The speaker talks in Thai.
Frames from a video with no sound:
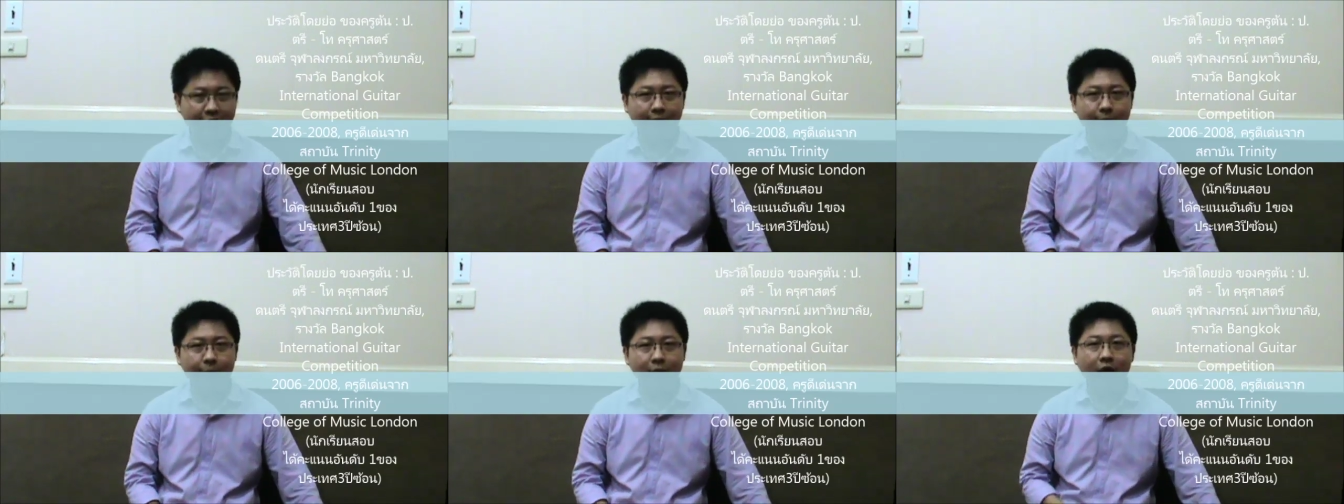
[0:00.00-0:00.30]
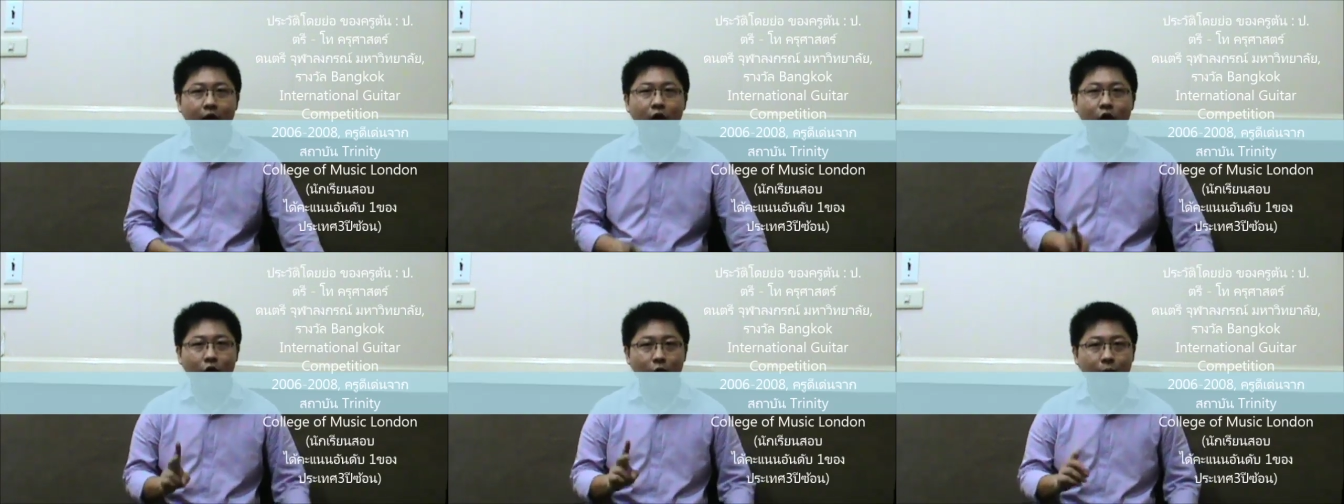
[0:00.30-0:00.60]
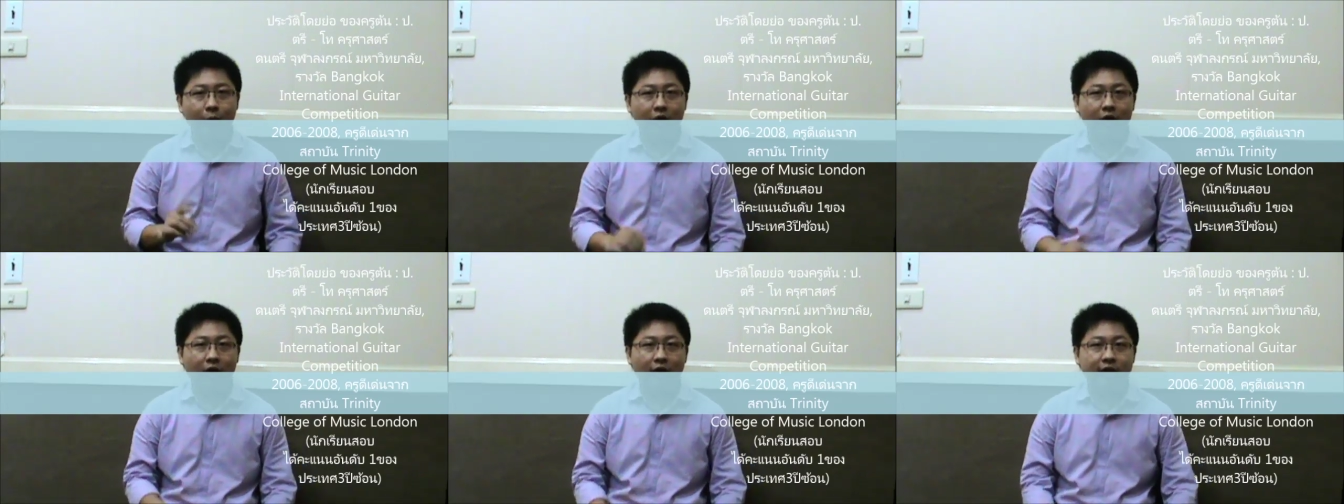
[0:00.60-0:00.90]
นะครับอุ
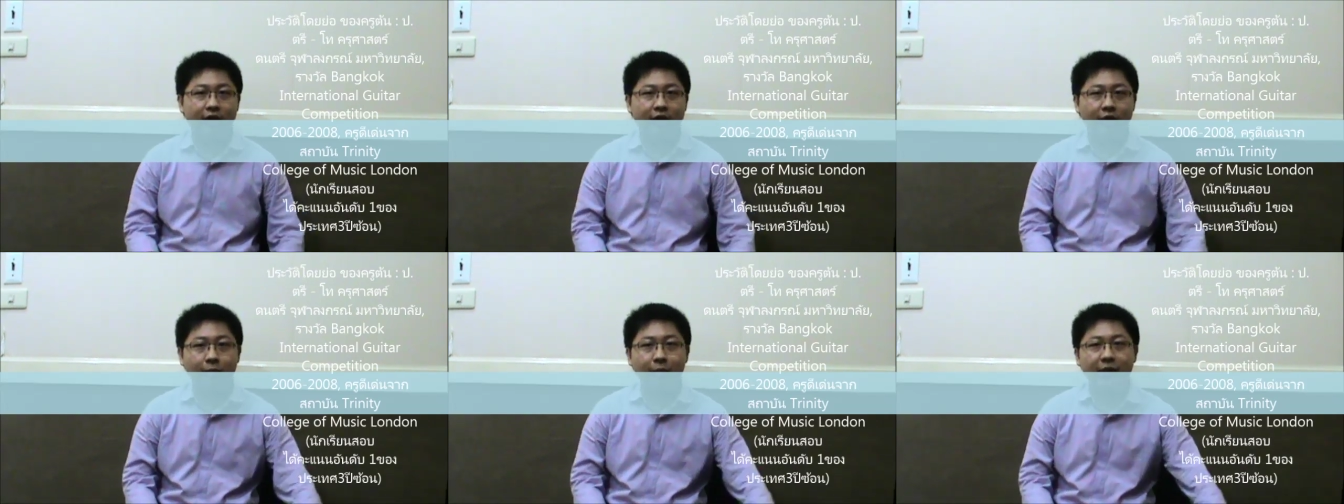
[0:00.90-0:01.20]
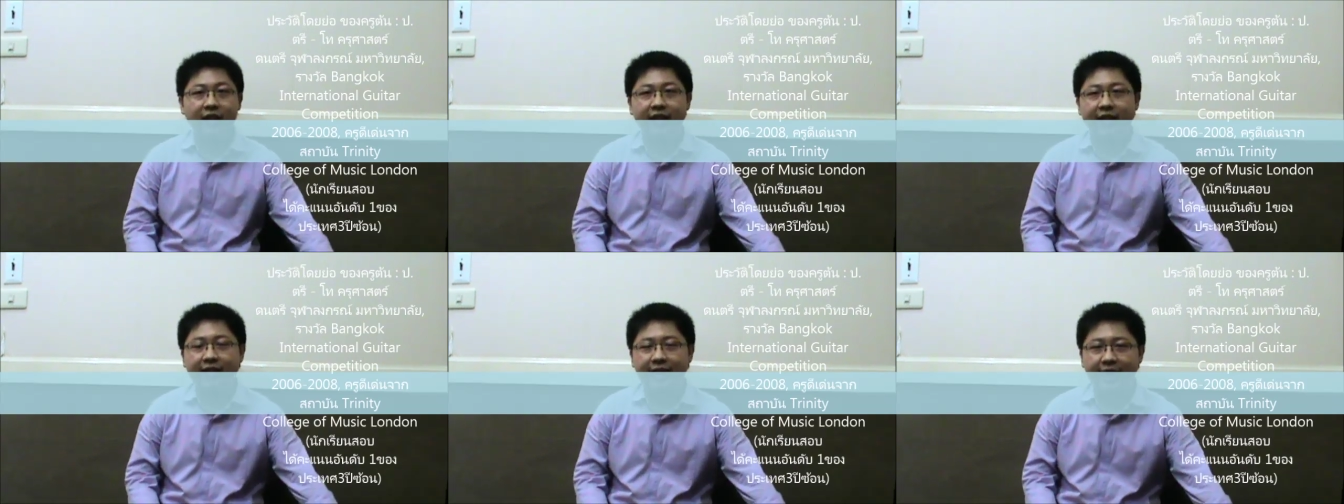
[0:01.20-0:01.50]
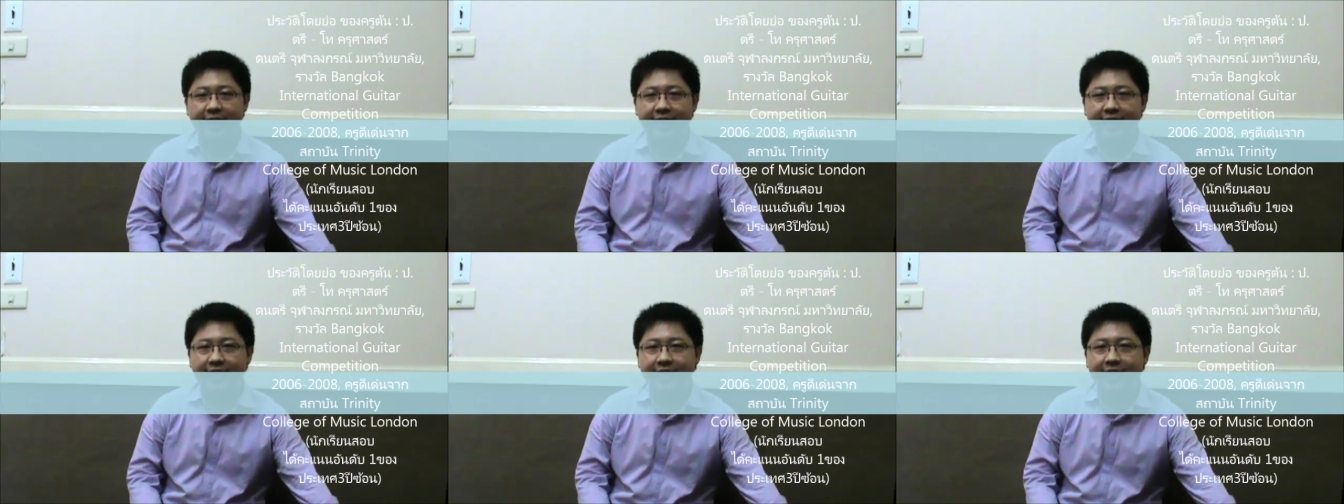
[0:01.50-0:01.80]
ปกรณ์ที่ต้องมี
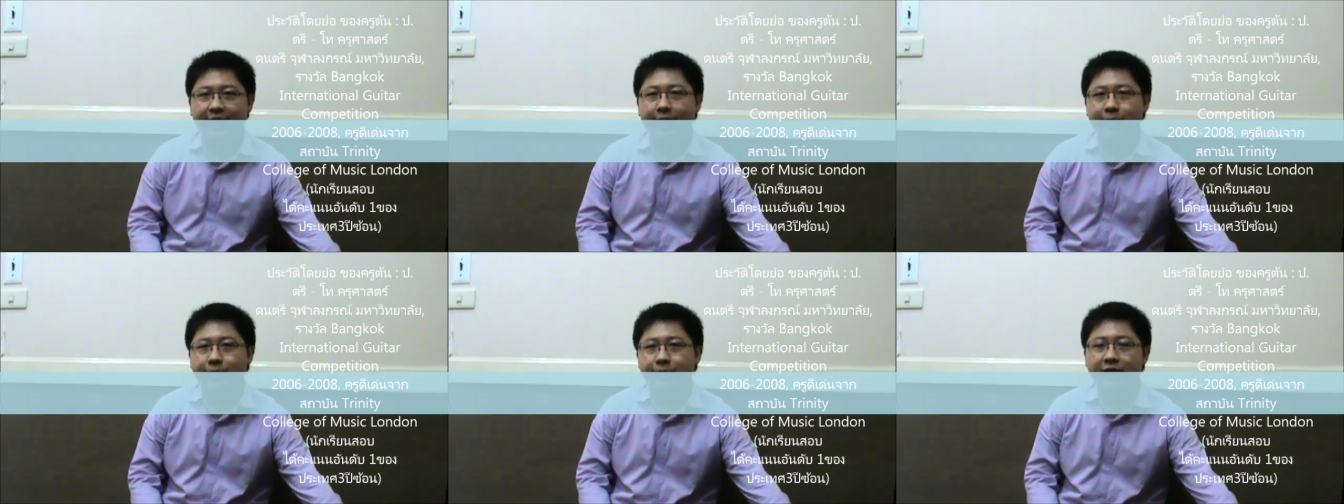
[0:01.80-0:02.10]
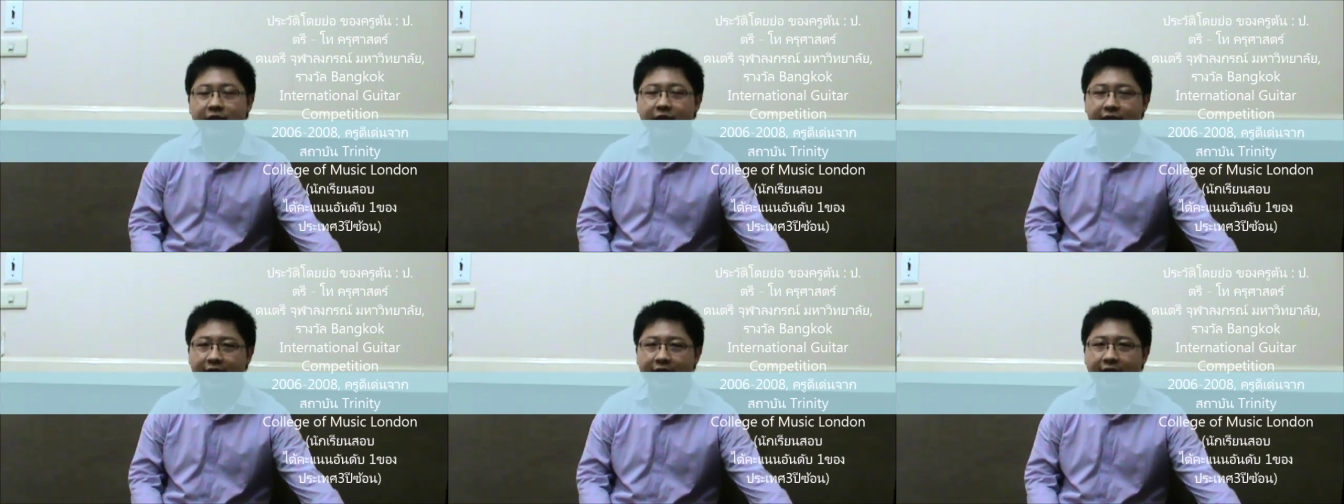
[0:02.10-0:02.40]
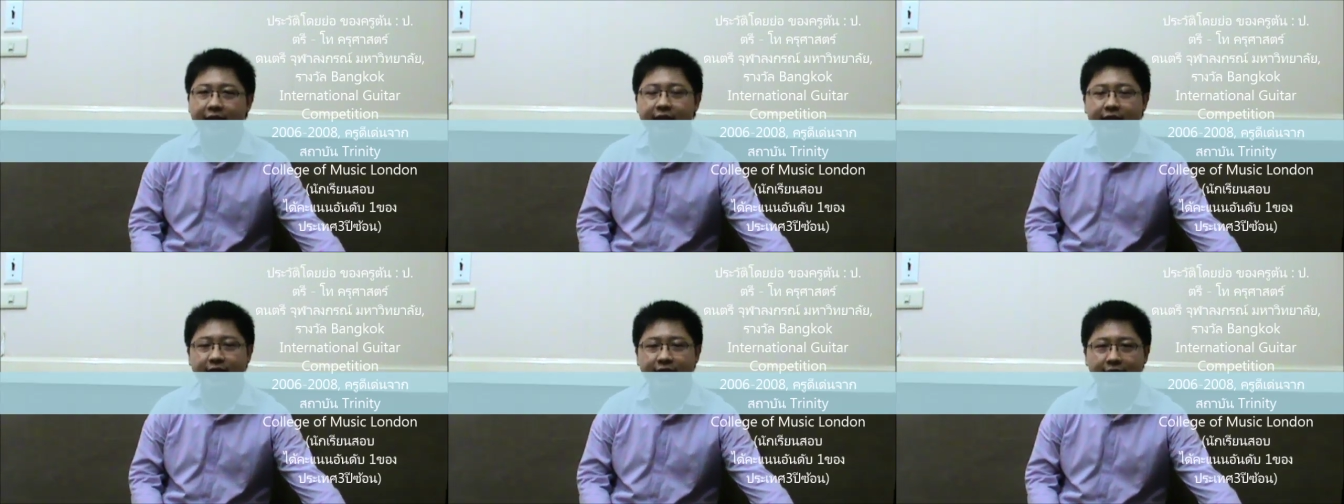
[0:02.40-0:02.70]
แน่ๆนะครับ1
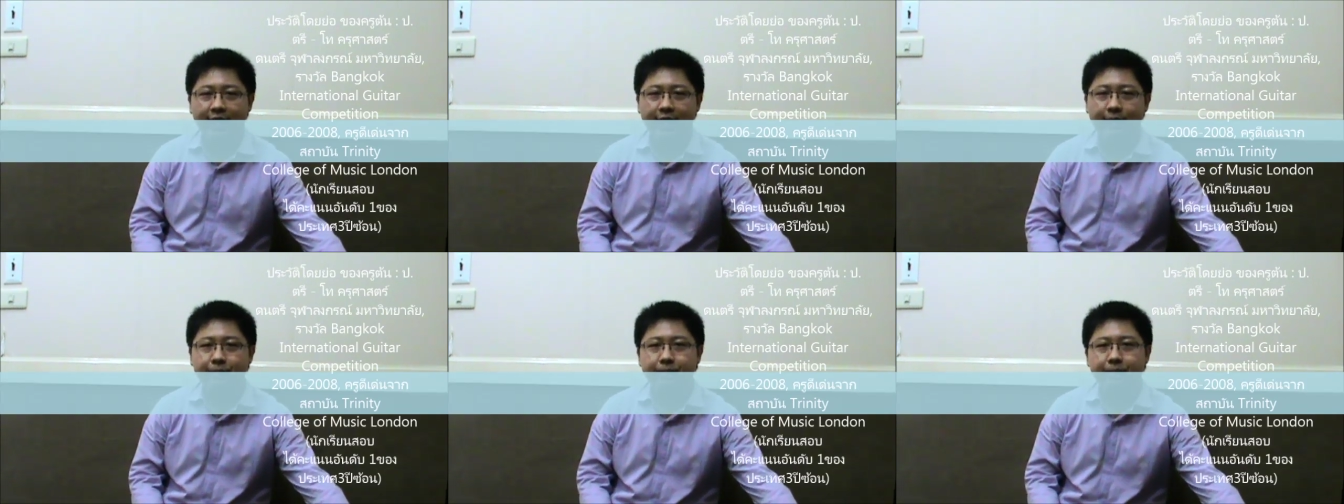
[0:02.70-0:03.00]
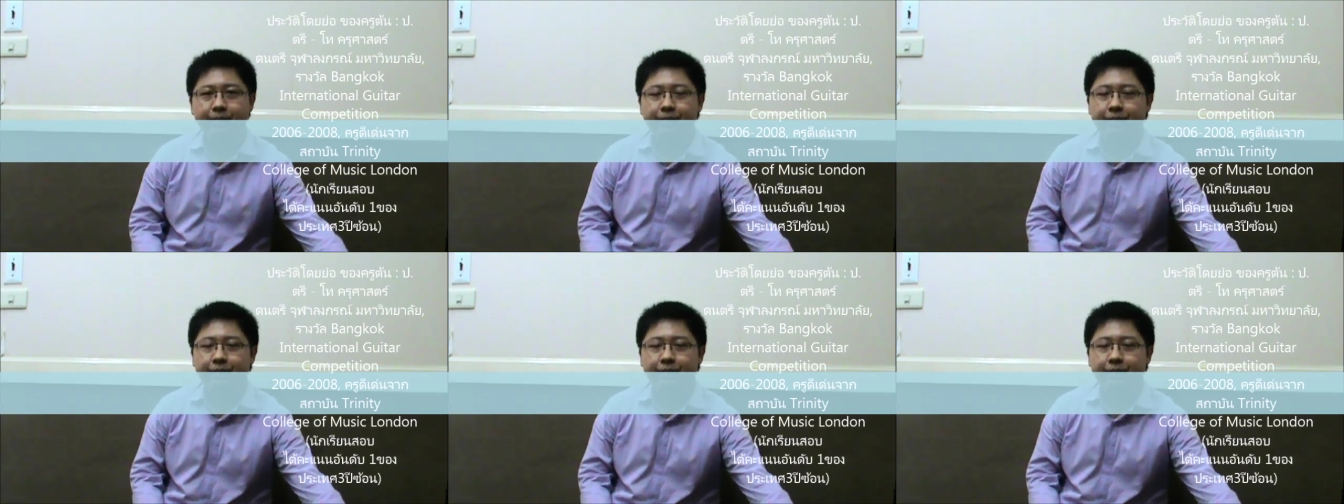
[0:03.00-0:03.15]
อันนะครับ